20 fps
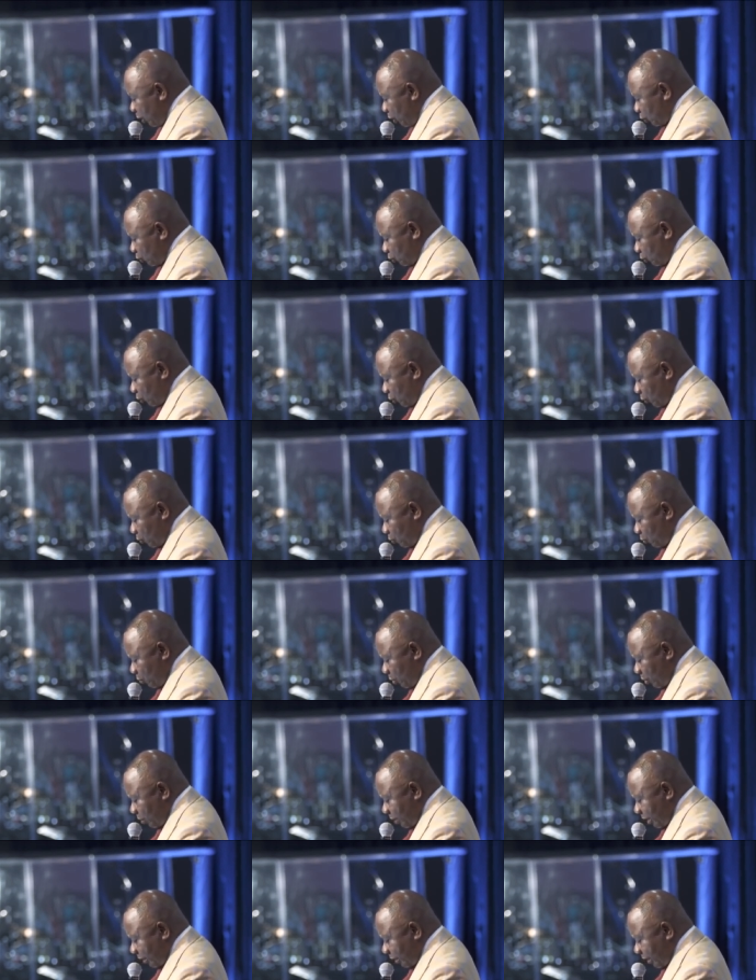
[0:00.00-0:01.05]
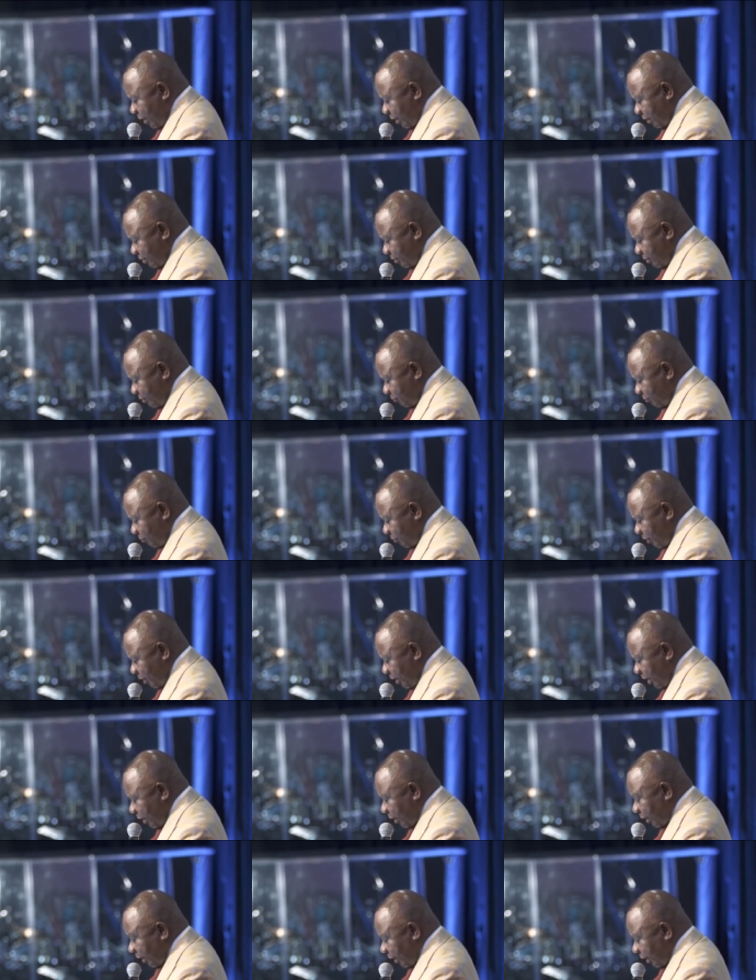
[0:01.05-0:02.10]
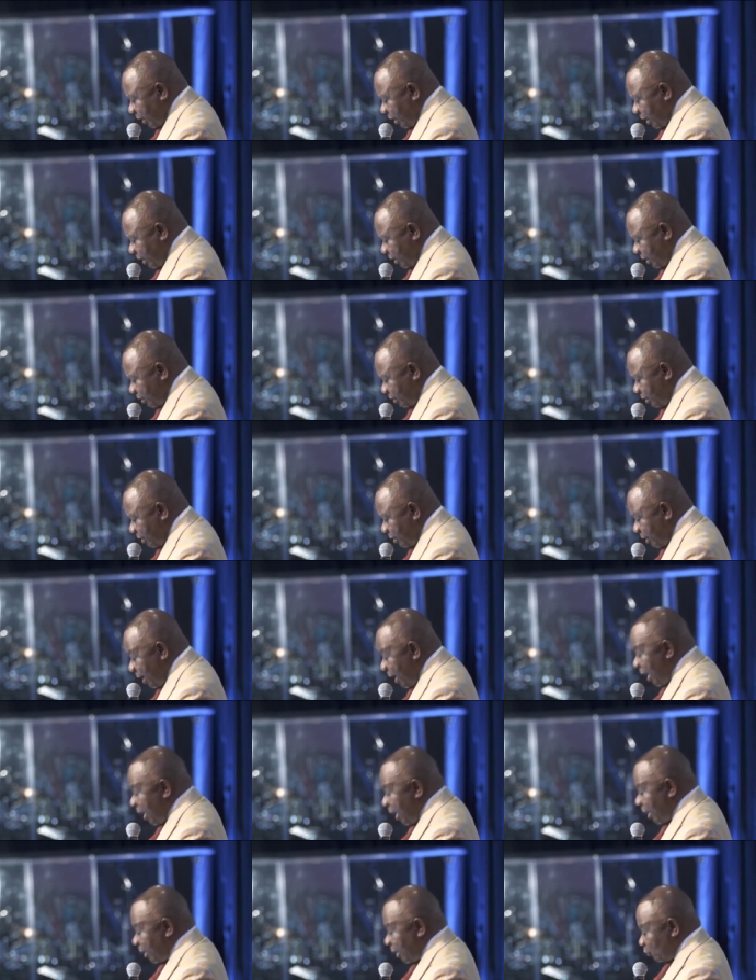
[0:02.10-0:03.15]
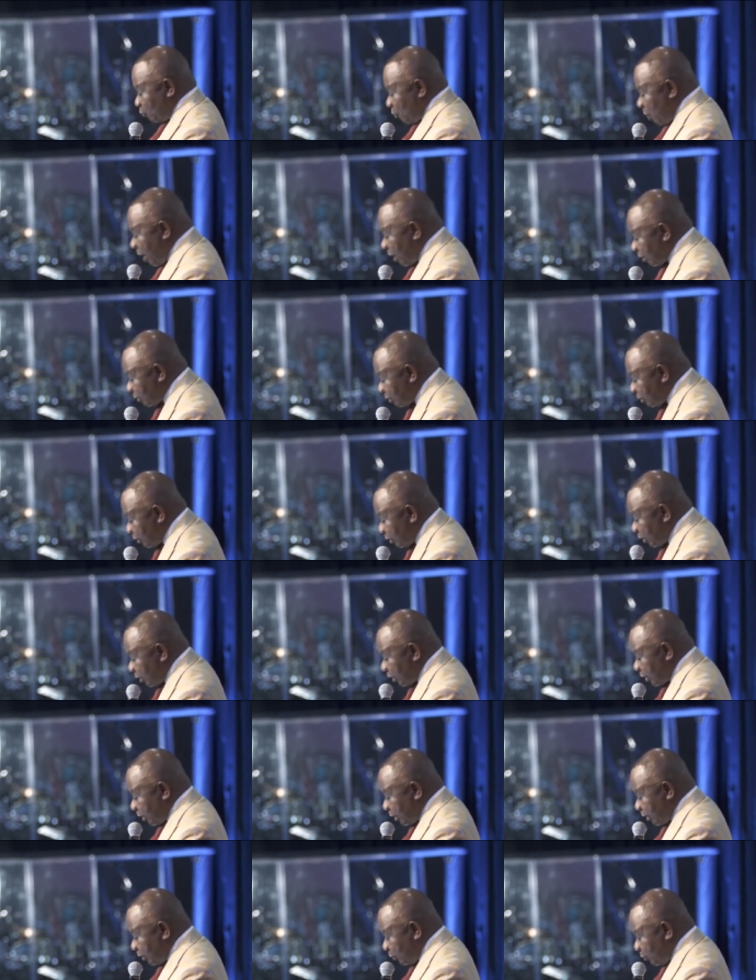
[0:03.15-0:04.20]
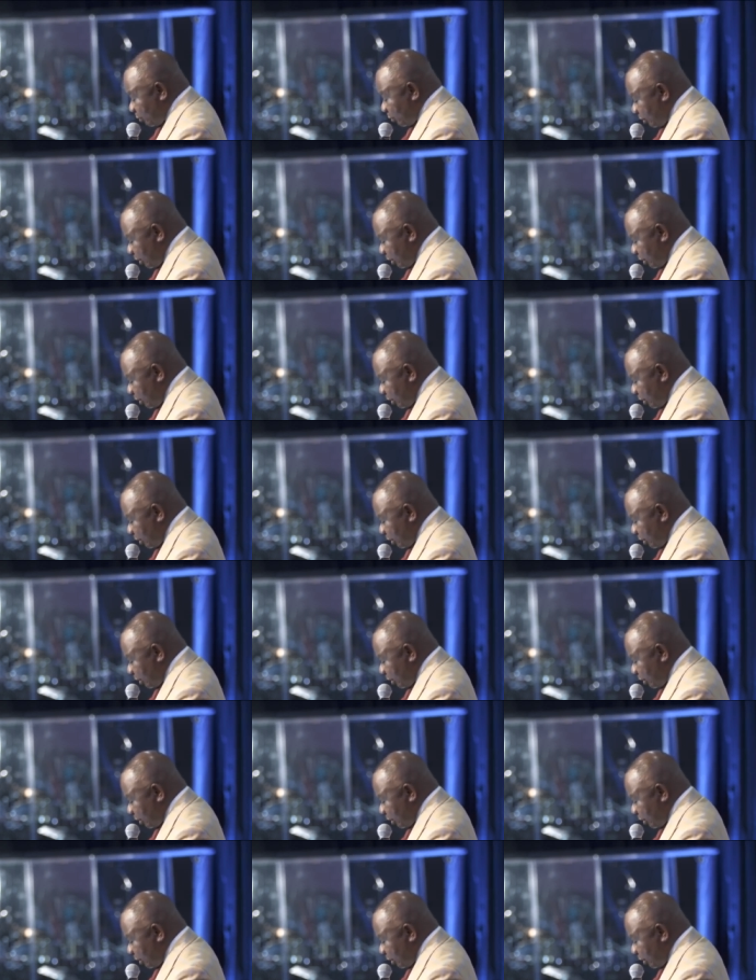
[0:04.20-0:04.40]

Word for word: en secouant la tête et criait, Hé toi qui,